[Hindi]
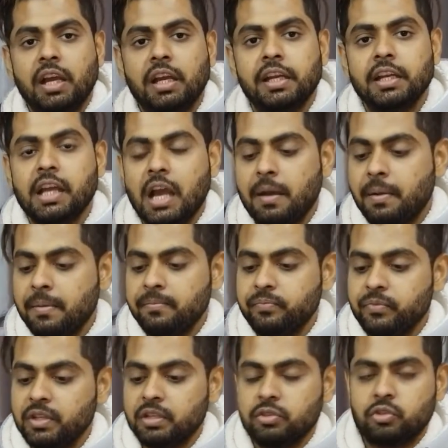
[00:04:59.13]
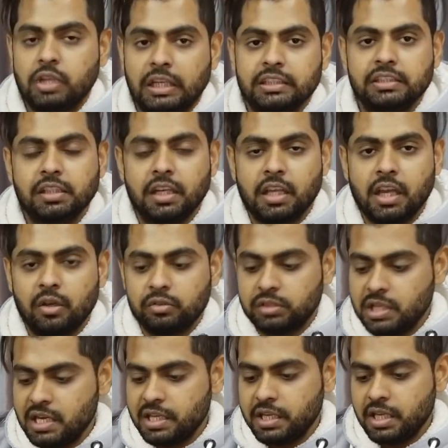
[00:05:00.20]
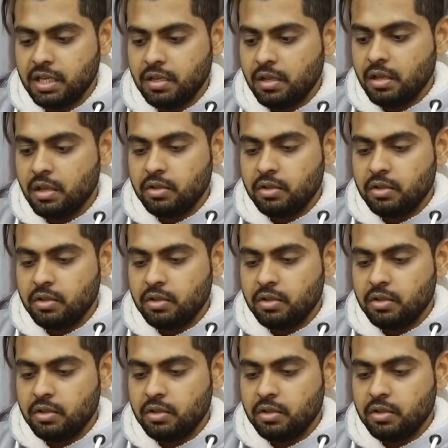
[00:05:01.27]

क्या करेंगे अब हम ज़्यादातर क्या होता है कि